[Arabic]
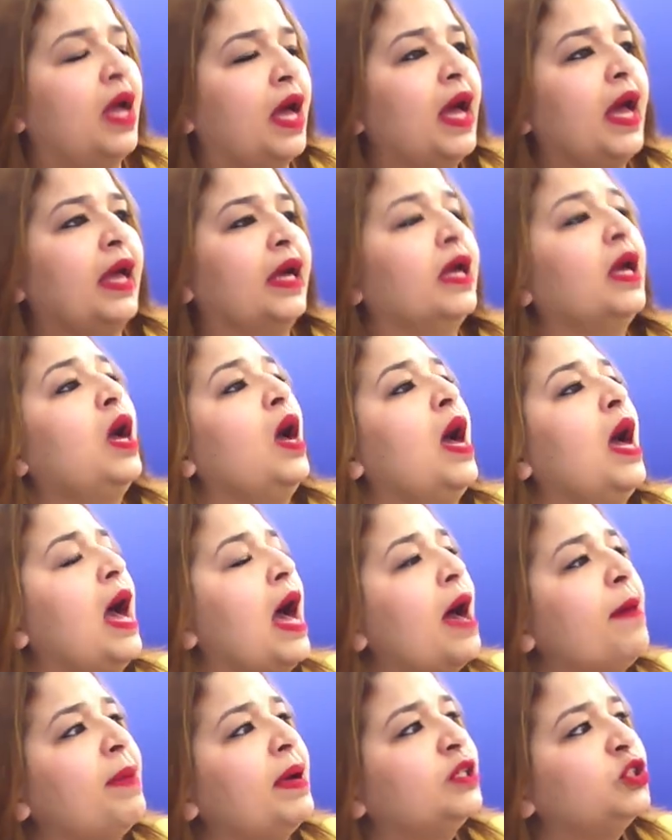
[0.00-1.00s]
اي
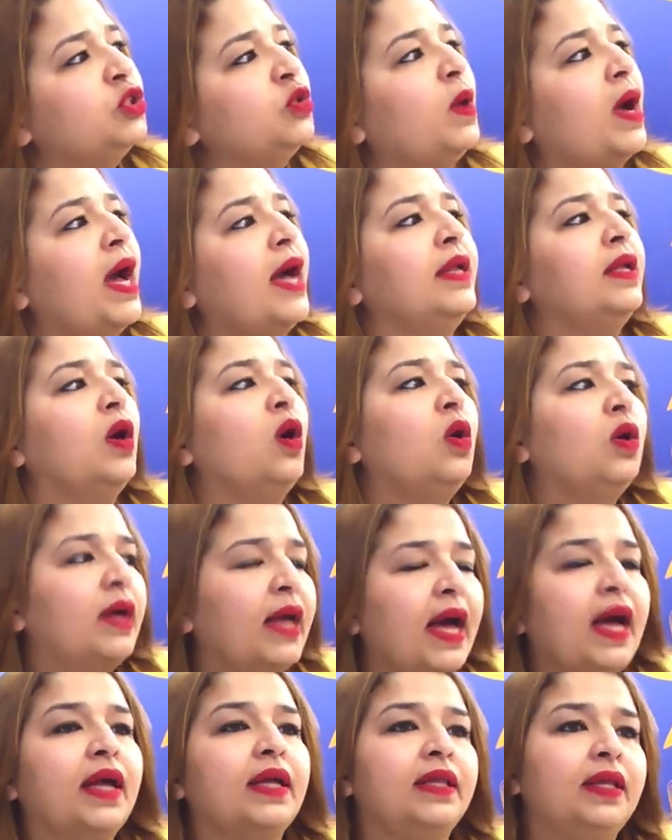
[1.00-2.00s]
اما شنو احنا اون
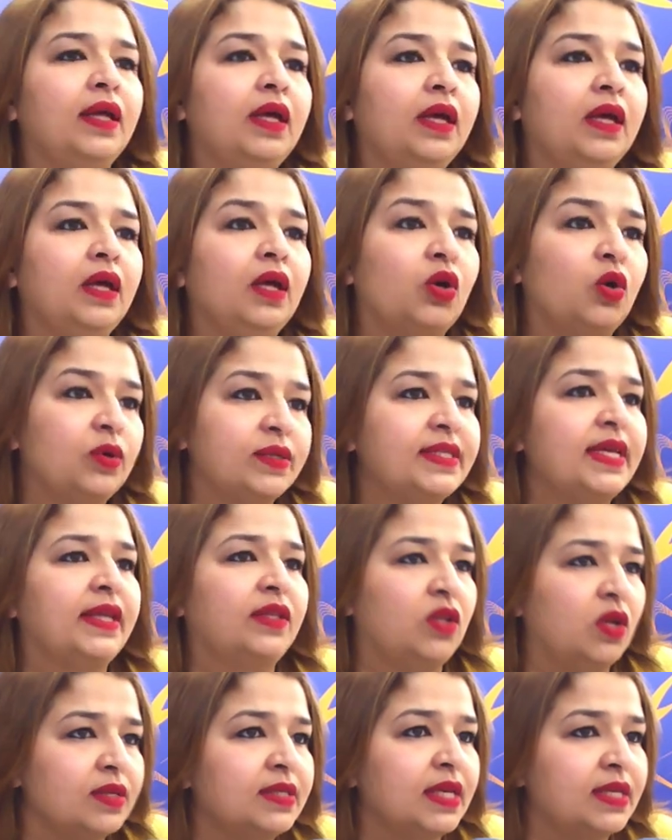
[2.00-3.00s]
غارد لي
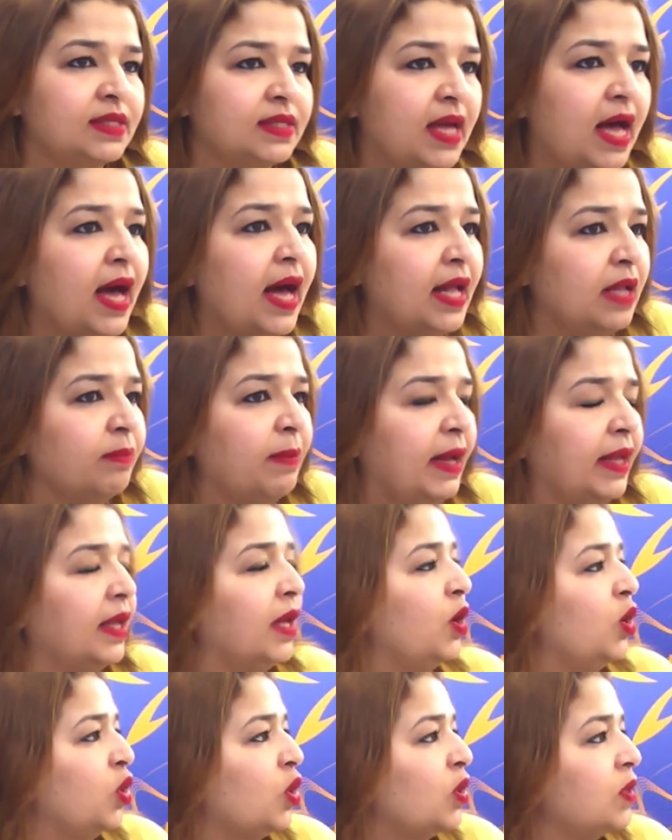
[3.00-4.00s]
ريسيت انسيسترال لي
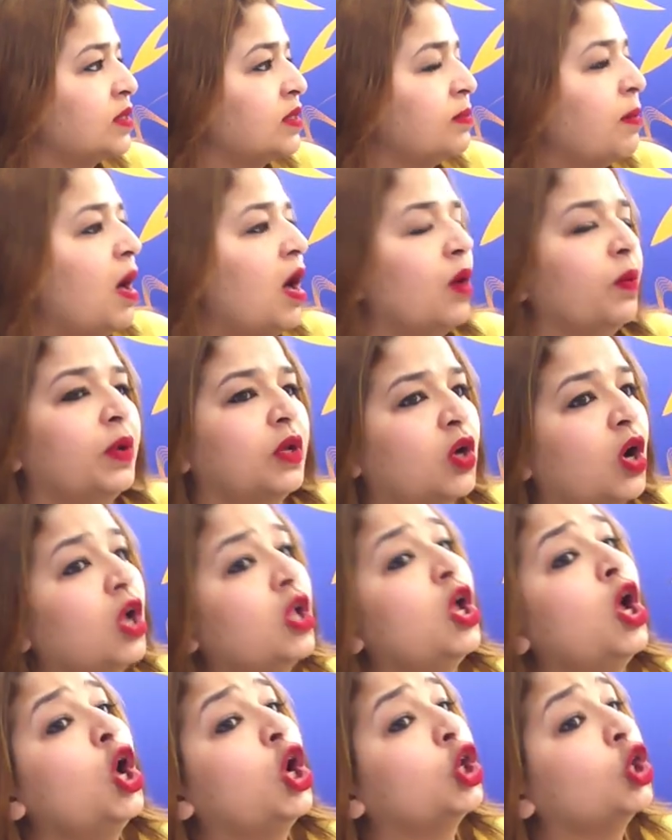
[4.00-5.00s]
لي
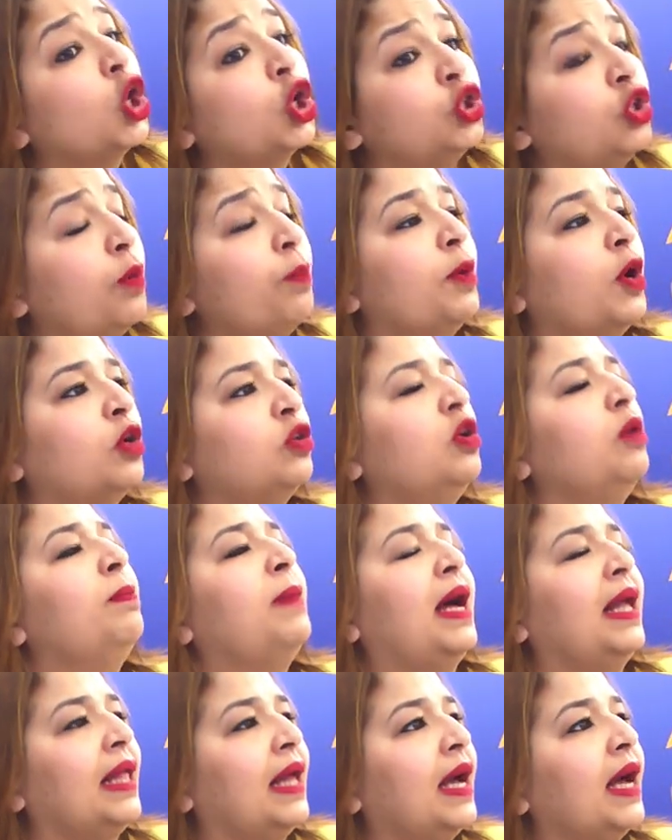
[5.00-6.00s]
القدم القدم قدم
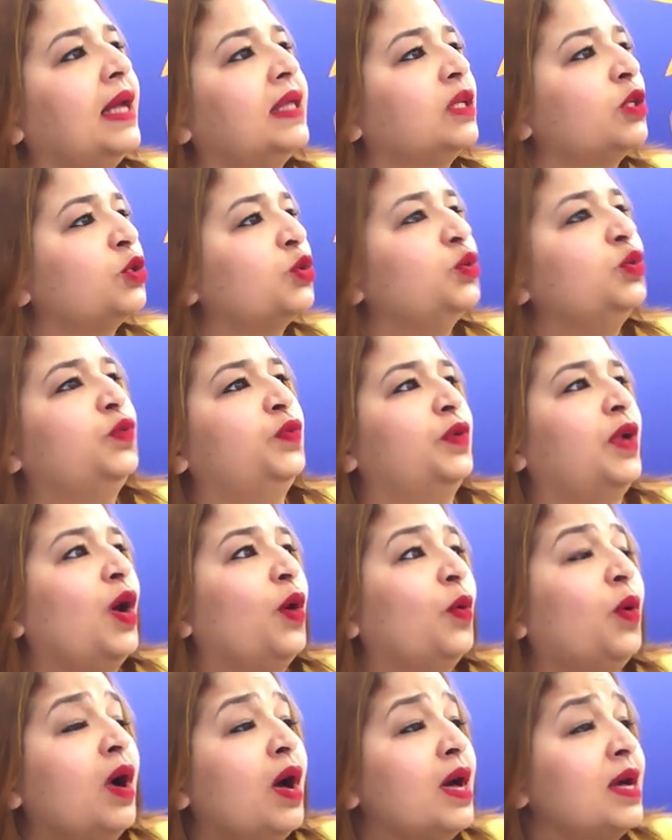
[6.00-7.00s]
على خاطر شوف
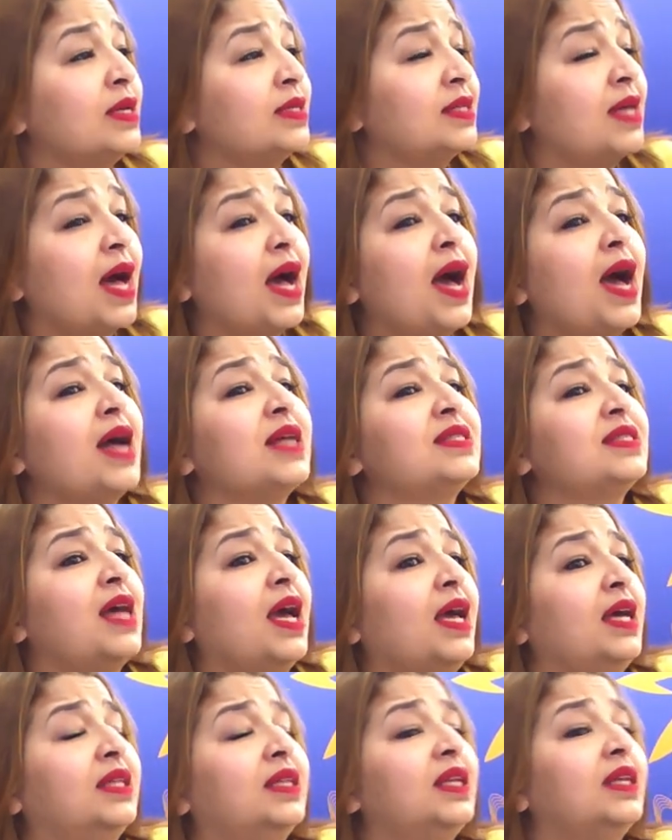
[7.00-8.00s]
راهو ساعات
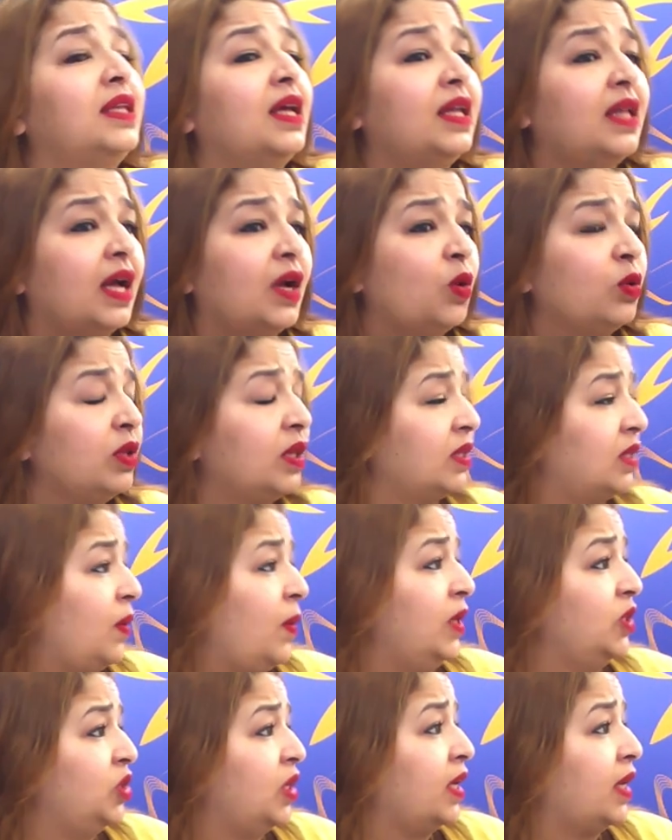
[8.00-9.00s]
صحيح انا قلت لك توا
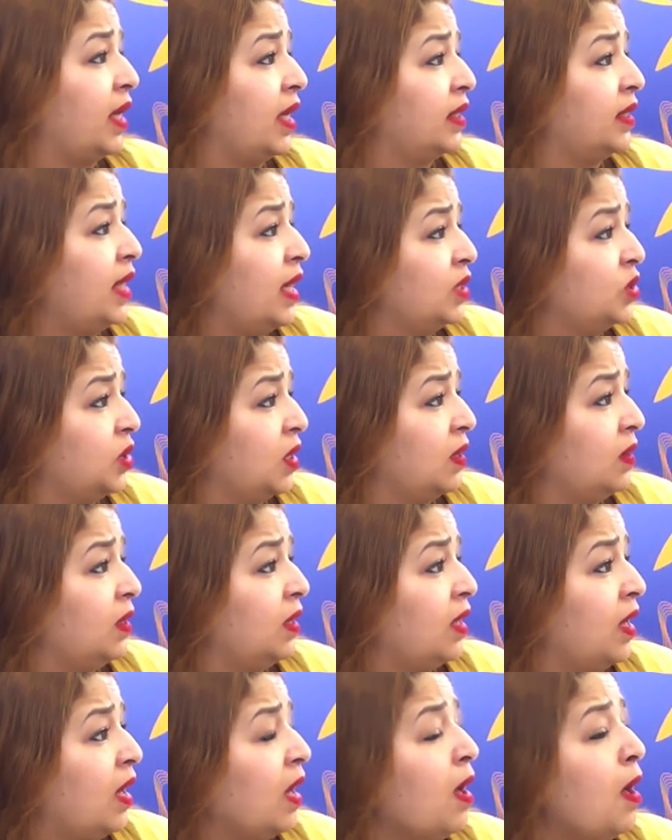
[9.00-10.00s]
حجر كرتاج
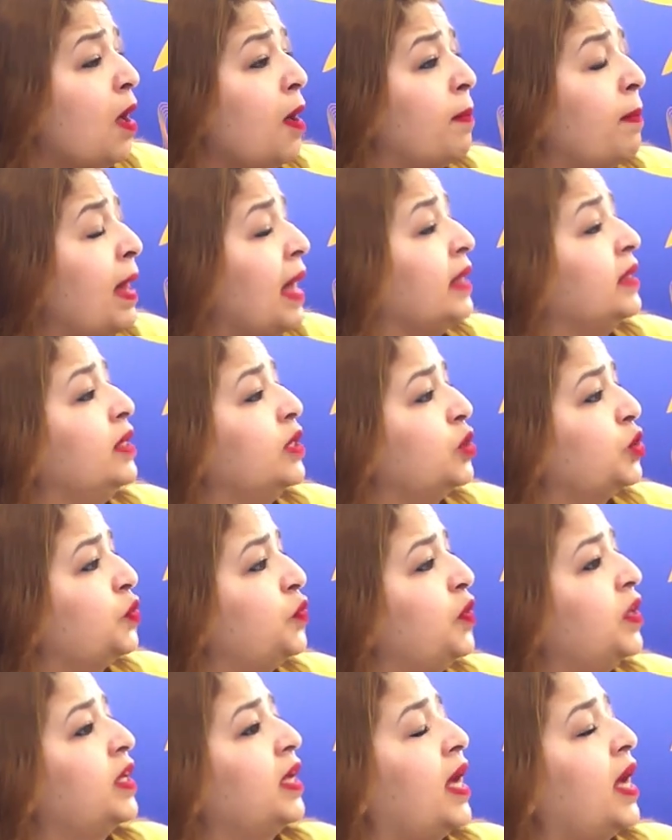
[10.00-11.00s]
هذايا ما عندكش
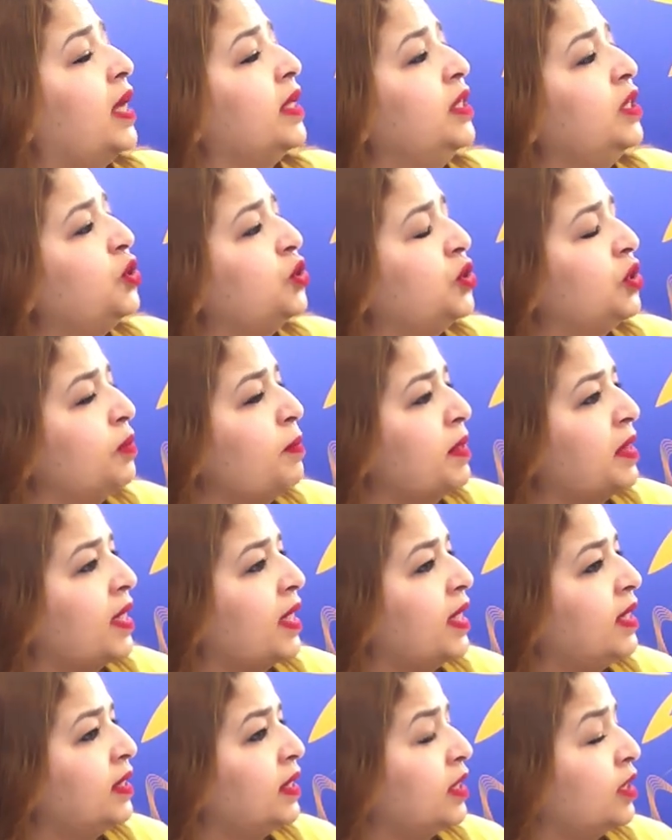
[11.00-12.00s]
فكره قداش
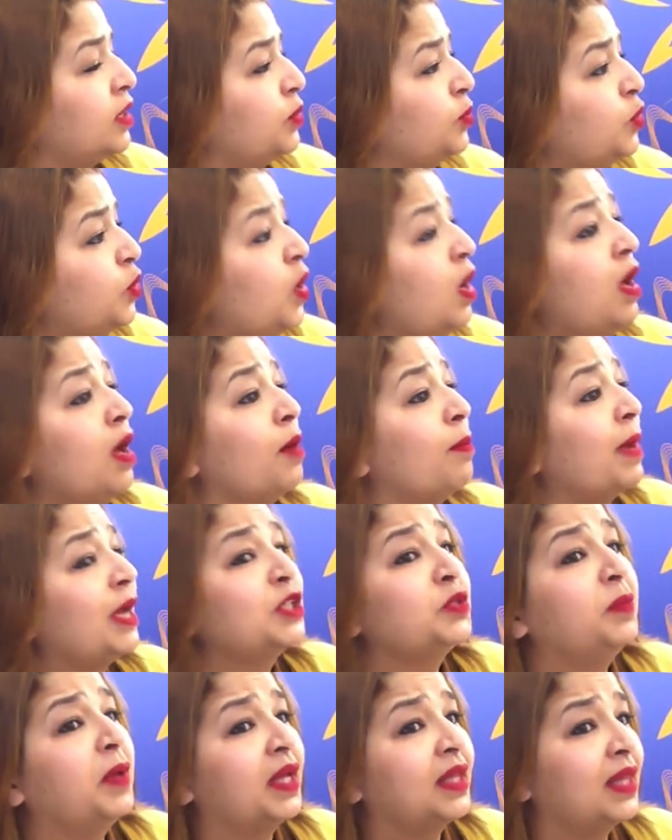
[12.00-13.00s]
مثلا نخدموه مع
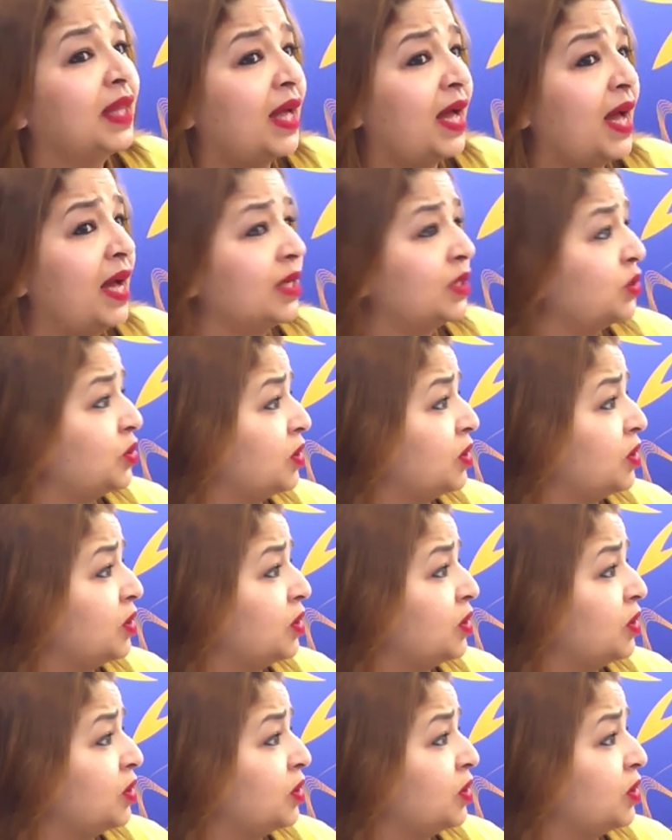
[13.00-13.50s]
جماعه الخارج